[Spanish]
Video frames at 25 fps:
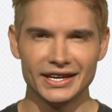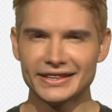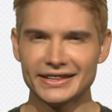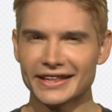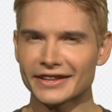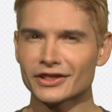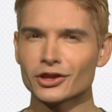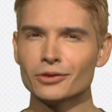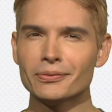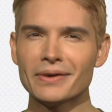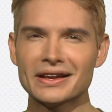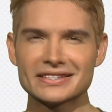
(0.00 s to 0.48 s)
y
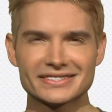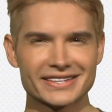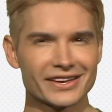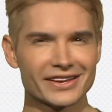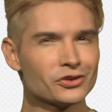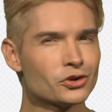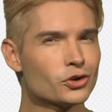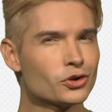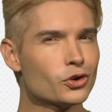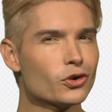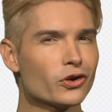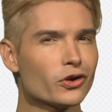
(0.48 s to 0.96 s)
te
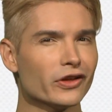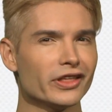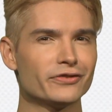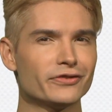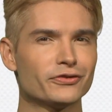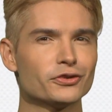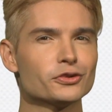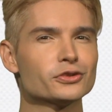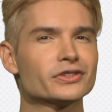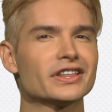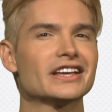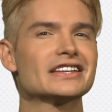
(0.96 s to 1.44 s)
tomaste un jugo
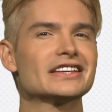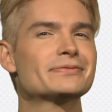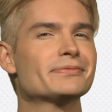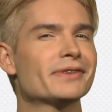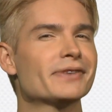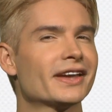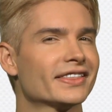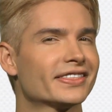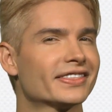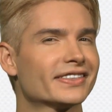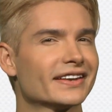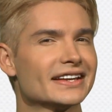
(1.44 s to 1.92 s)
de frutas
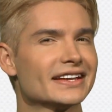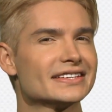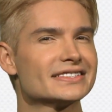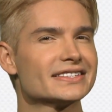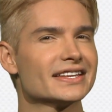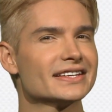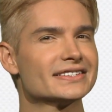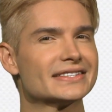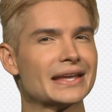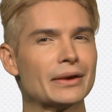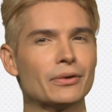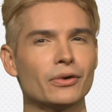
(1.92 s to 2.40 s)

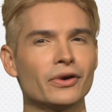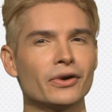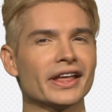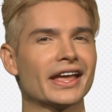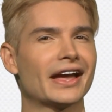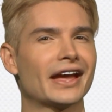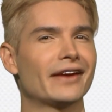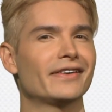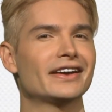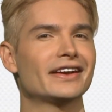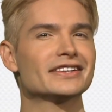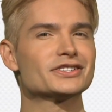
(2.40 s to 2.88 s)
mientras te
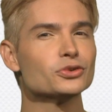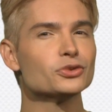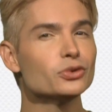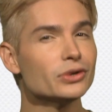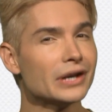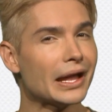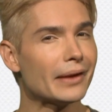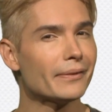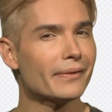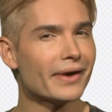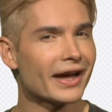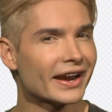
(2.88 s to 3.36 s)
saboreabas
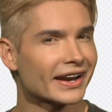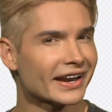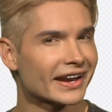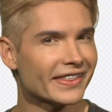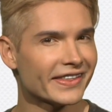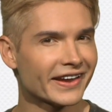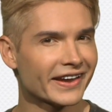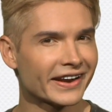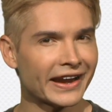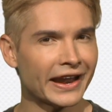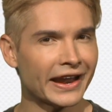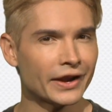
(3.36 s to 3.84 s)
una
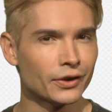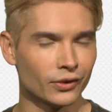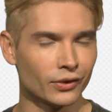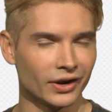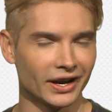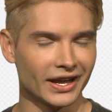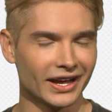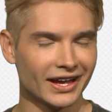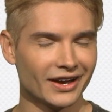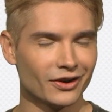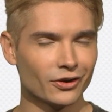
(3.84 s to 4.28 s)
barra de granola